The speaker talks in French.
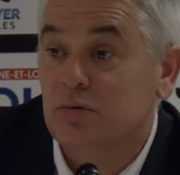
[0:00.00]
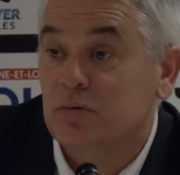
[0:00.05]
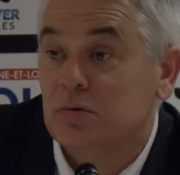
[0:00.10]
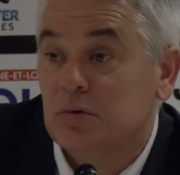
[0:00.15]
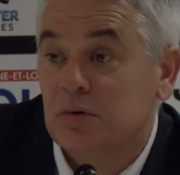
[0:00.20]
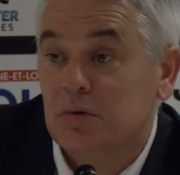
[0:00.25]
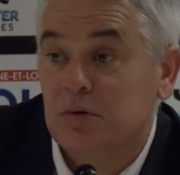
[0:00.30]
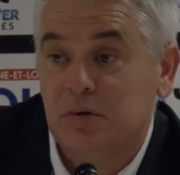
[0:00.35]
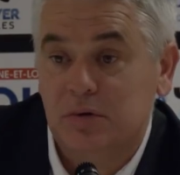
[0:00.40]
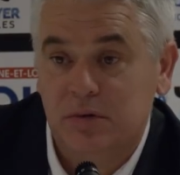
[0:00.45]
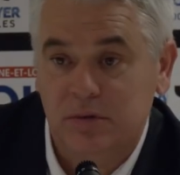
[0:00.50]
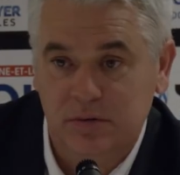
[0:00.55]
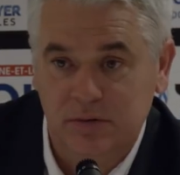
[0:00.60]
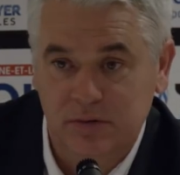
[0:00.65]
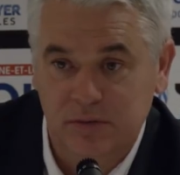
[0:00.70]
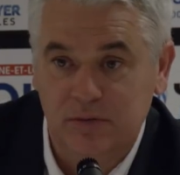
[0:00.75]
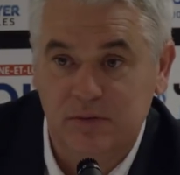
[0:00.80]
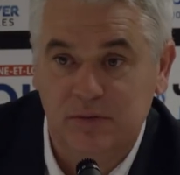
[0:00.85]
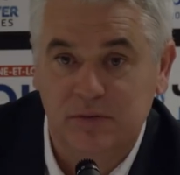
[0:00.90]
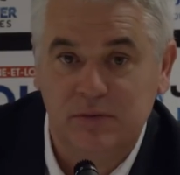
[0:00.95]
Donc, euh,
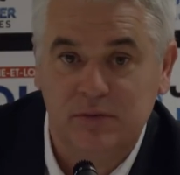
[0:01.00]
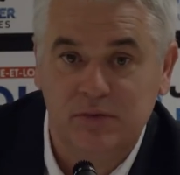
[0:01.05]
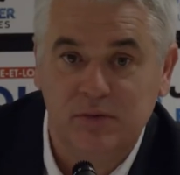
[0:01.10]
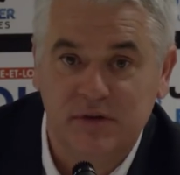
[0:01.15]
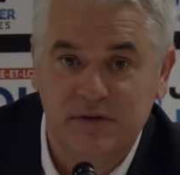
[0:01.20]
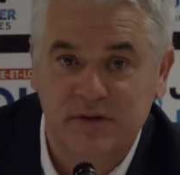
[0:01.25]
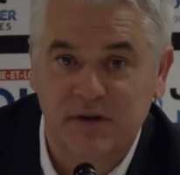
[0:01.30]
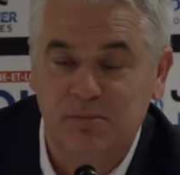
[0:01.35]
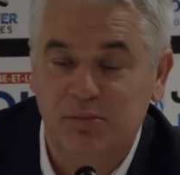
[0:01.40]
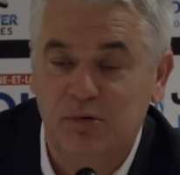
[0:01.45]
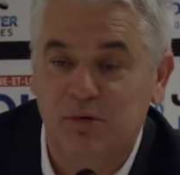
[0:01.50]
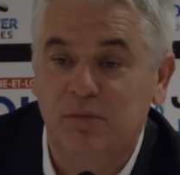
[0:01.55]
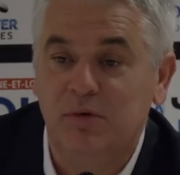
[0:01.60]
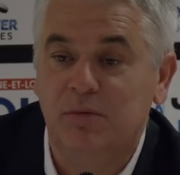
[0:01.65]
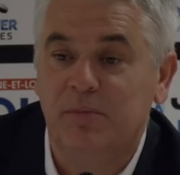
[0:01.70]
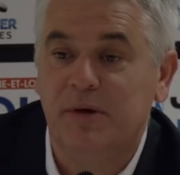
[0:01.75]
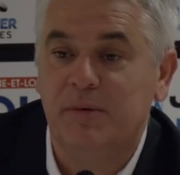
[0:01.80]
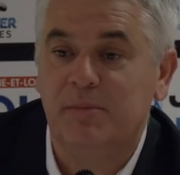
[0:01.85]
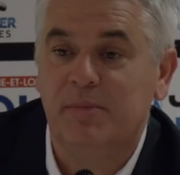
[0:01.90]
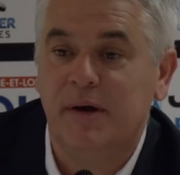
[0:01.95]
nous, on doit
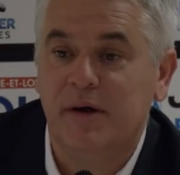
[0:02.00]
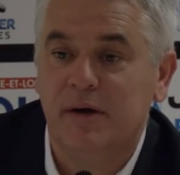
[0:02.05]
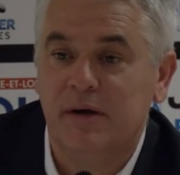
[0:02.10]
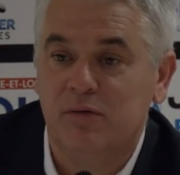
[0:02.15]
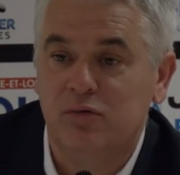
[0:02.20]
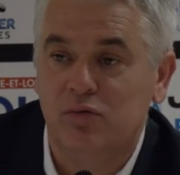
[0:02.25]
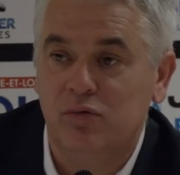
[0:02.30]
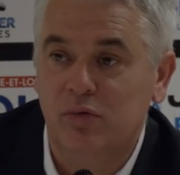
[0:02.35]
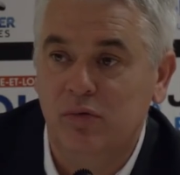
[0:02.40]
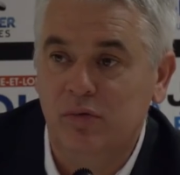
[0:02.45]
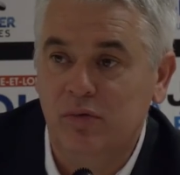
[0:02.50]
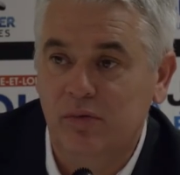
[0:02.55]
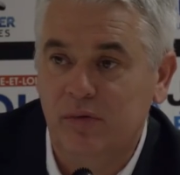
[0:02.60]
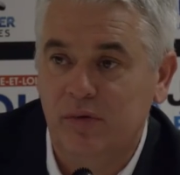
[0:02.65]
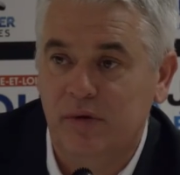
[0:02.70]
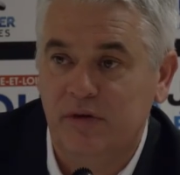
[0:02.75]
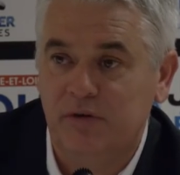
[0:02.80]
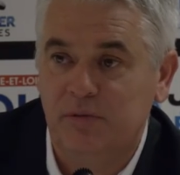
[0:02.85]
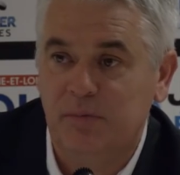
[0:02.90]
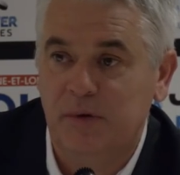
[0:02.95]
simplement préparer tout
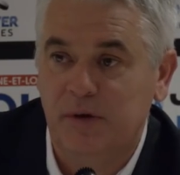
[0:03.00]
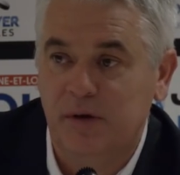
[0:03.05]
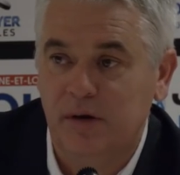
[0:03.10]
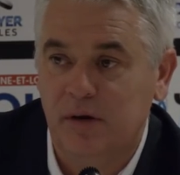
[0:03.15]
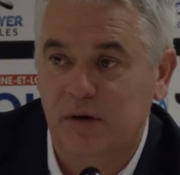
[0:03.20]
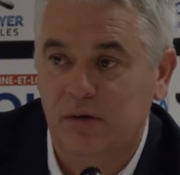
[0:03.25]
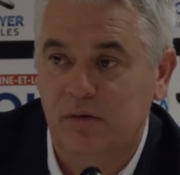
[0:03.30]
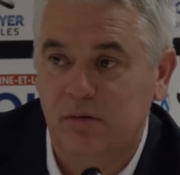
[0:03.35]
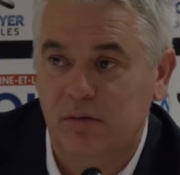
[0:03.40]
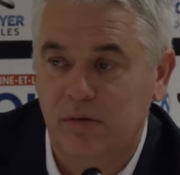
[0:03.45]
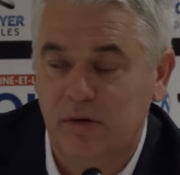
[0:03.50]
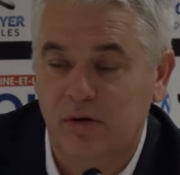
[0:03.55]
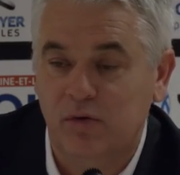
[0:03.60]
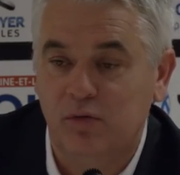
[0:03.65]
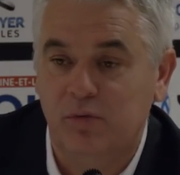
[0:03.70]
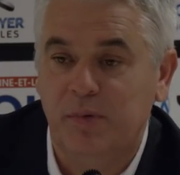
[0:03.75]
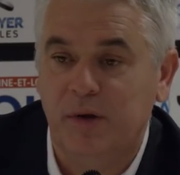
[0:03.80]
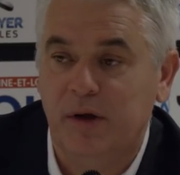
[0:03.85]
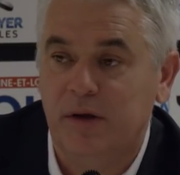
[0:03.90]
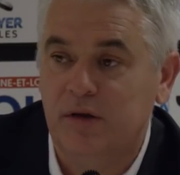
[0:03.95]
long et espérer qu'on
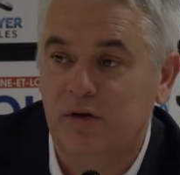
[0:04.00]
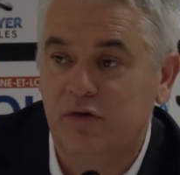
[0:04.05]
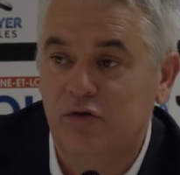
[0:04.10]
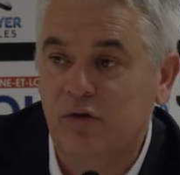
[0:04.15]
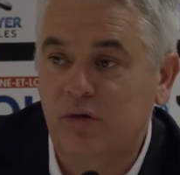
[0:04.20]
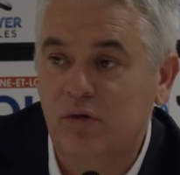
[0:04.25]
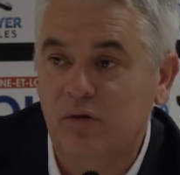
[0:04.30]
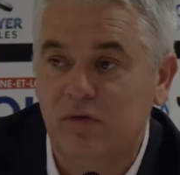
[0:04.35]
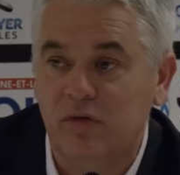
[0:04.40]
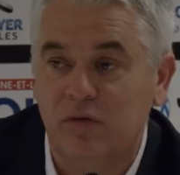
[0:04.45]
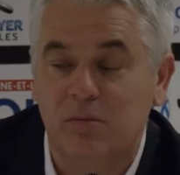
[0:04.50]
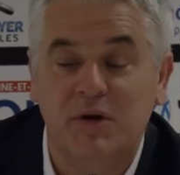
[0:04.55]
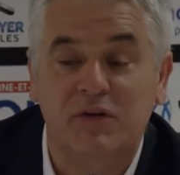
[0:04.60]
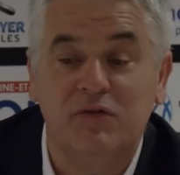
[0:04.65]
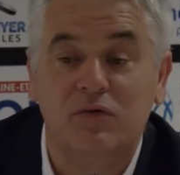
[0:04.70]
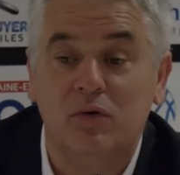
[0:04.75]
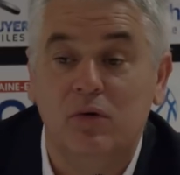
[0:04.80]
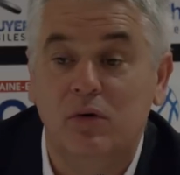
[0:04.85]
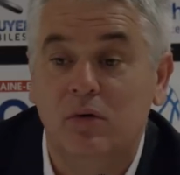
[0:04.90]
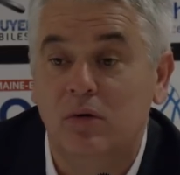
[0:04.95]
récupère des gens. C'est
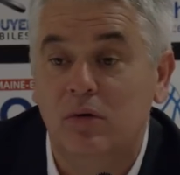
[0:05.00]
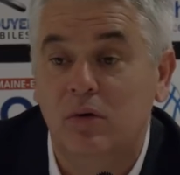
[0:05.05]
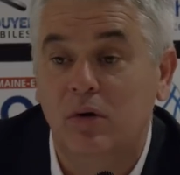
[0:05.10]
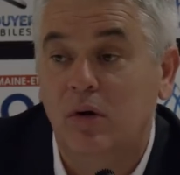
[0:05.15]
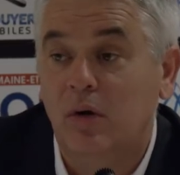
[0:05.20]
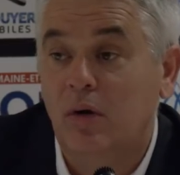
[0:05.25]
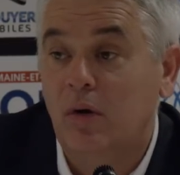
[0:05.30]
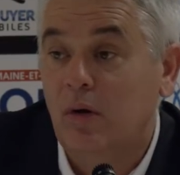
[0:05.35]
ma seule. Euh,